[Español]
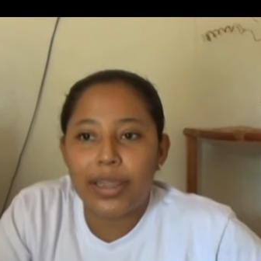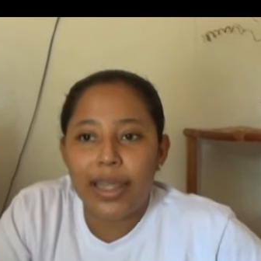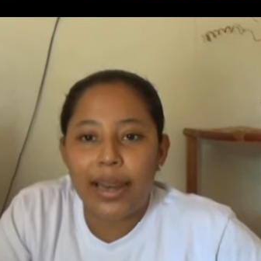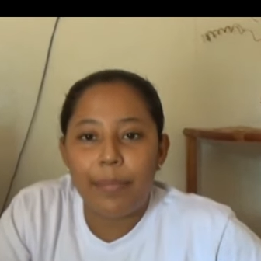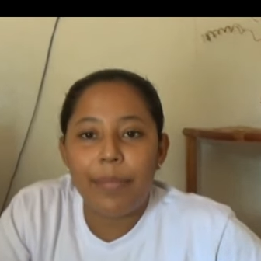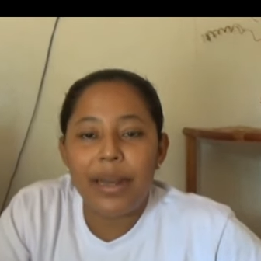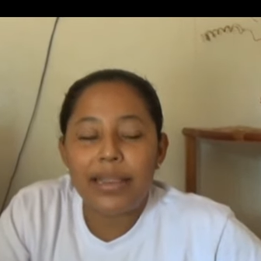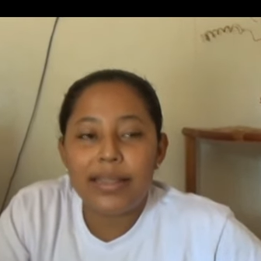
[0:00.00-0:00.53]

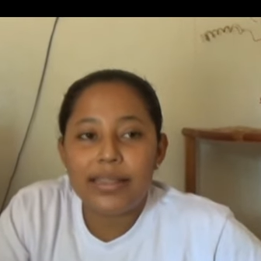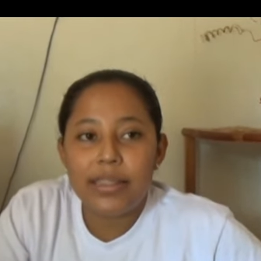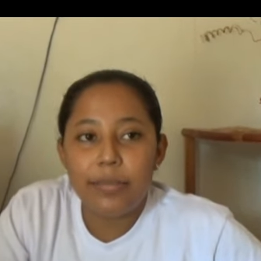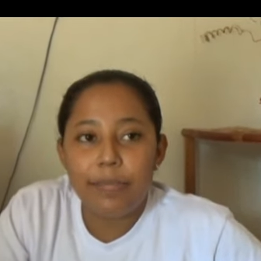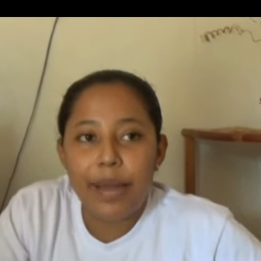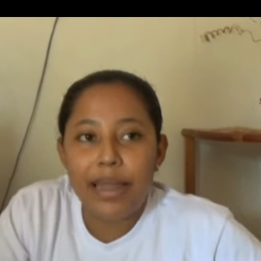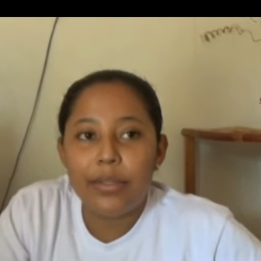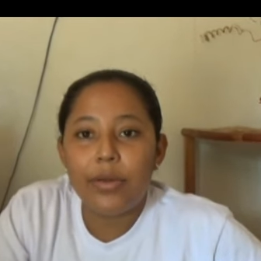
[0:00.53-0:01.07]
estará
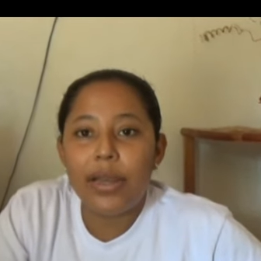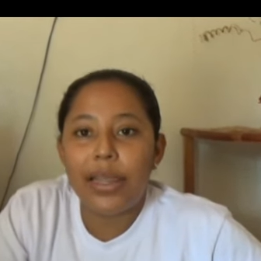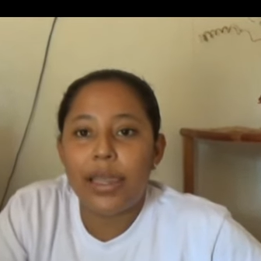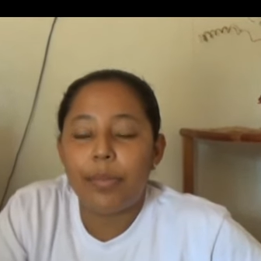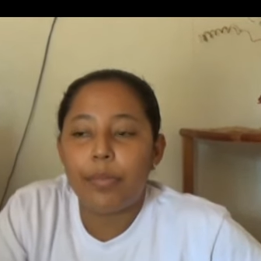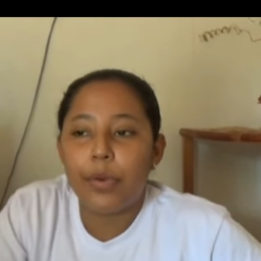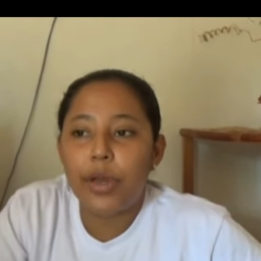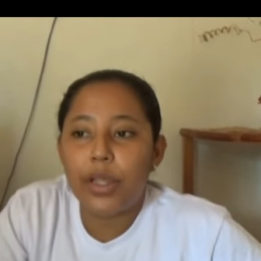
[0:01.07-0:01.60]
participando el
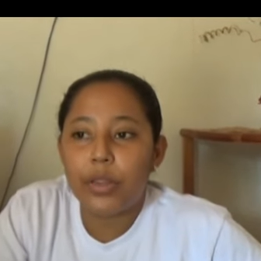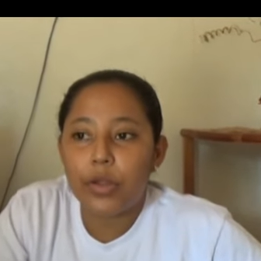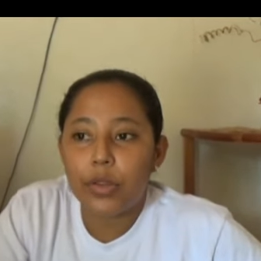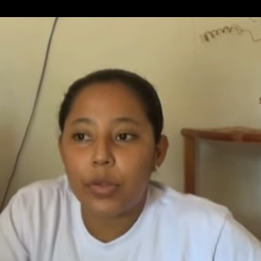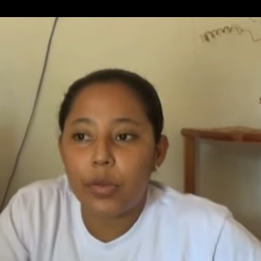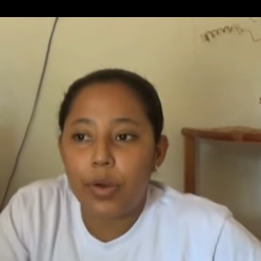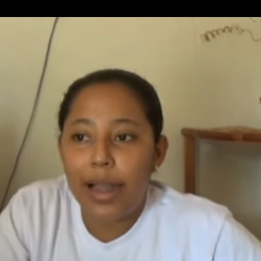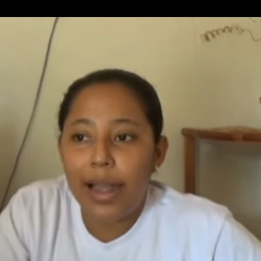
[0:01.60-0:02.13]
equipo de
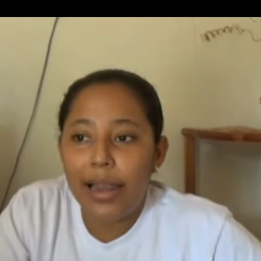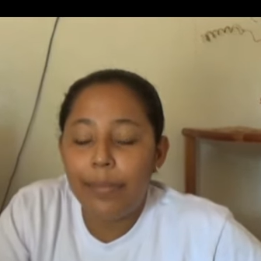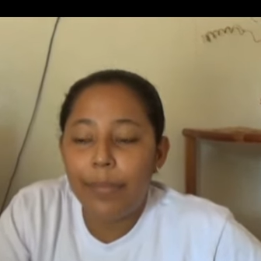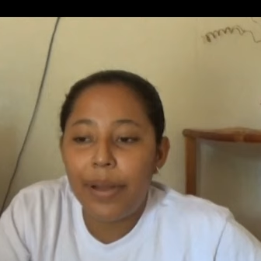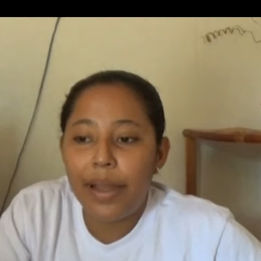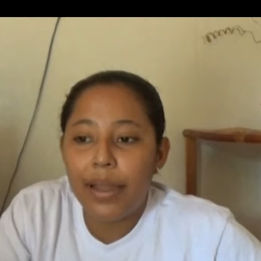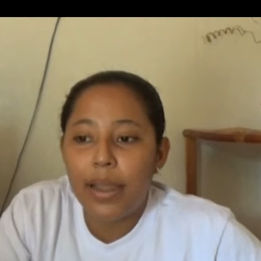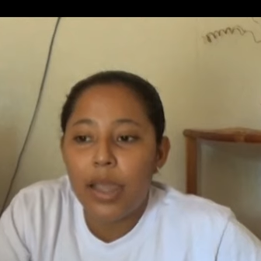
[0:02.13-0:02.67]
Totogalpa